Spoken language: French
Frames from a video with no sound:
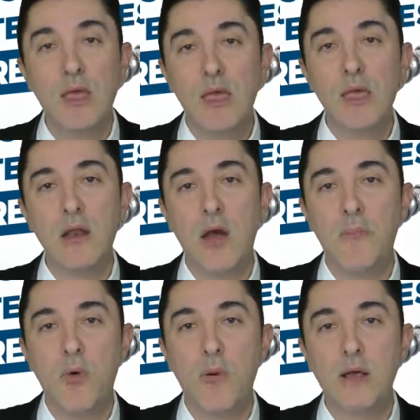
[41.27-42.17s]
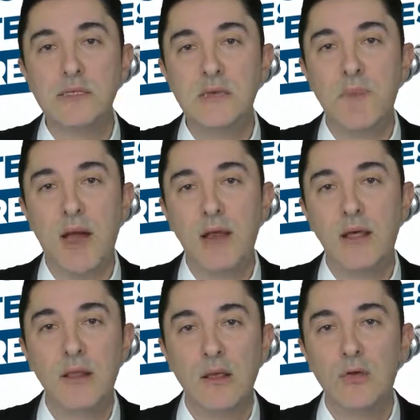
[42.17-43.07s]
Et l'impôt
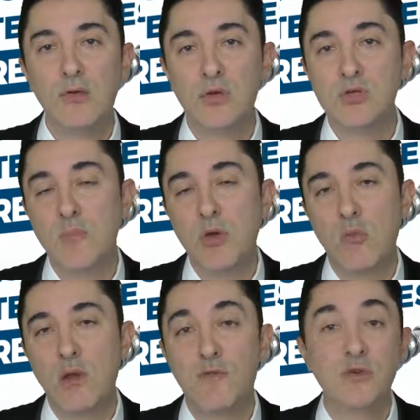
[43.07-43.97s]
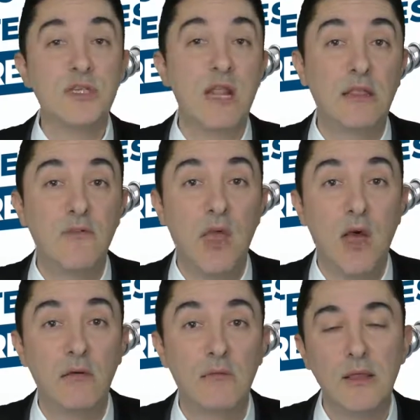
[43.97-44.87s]
principal euh, dans un pays comme la France, c'est la
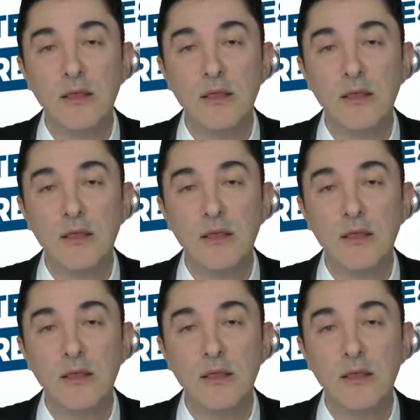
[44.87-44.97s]
TVA.